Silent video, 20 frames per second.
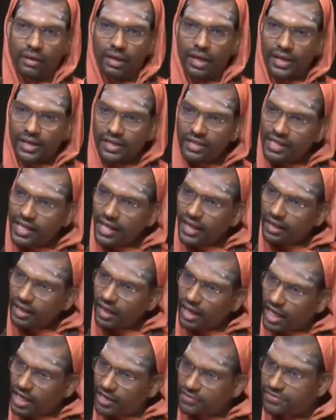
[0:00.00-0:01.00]
लेकिन ये
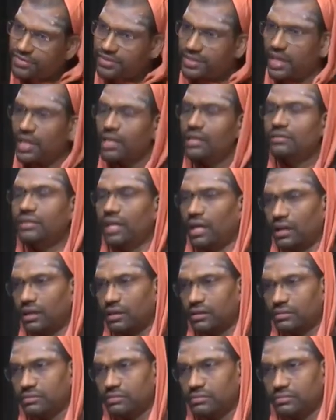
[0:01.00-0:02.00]
एक लाइफस्टाइल था
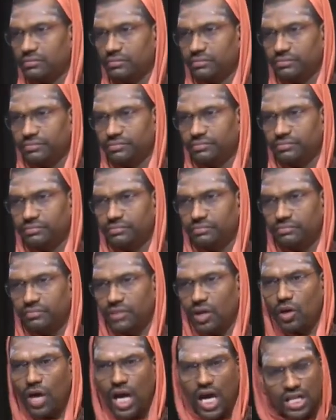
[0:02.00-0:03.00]
और